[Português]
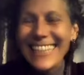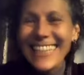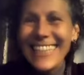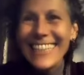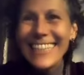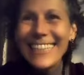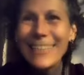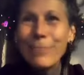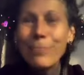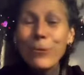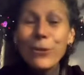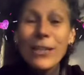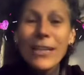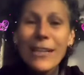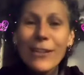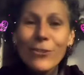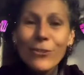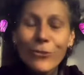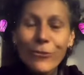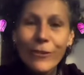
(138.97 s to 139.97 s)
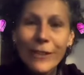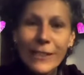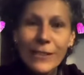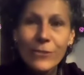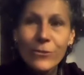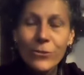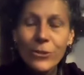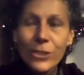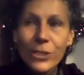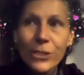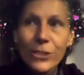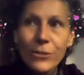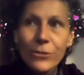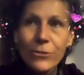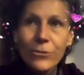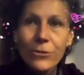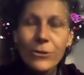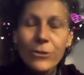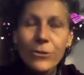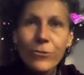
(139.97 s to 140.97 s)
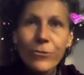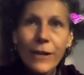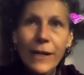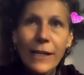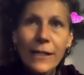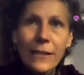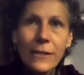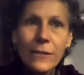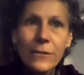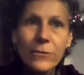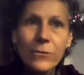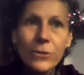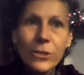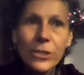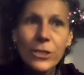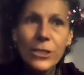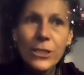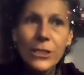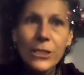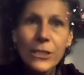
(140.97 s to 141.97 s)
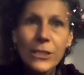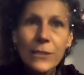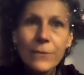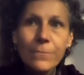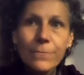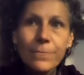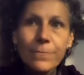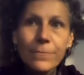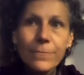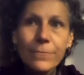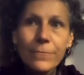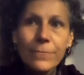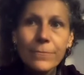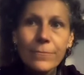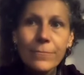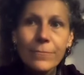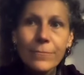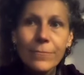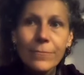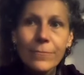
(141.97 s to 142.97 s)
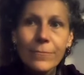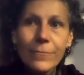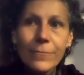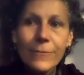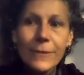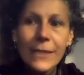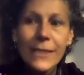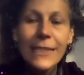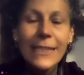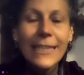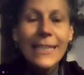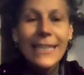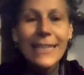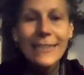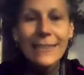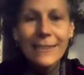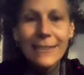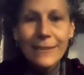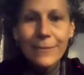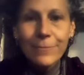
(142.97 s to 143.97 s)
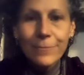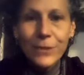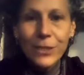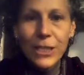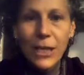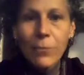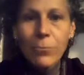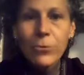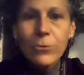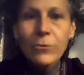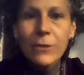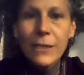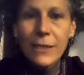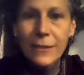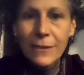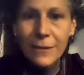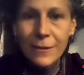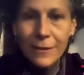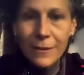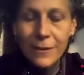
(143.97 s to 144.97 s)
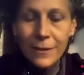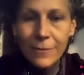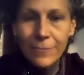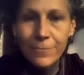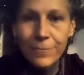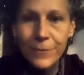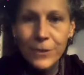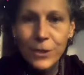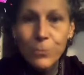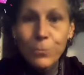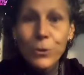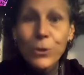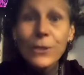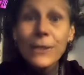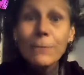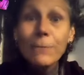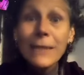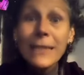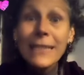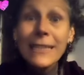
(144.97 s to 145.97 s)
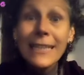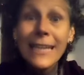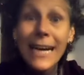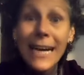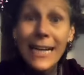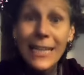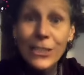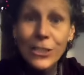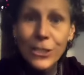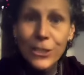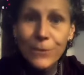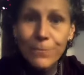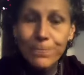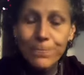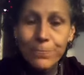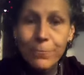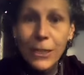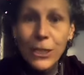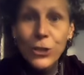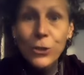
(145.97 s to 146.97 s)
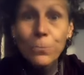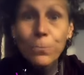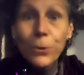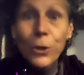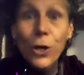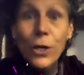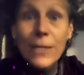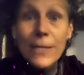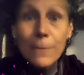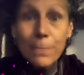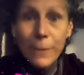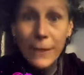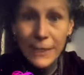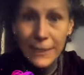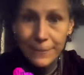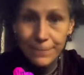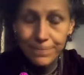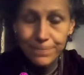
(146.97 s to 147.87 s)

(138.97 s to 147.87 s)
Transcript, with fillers: E por que, que eu estou falando disso? Eu estou falando de riqueza, de abundância, de prosperidade, mente próspera.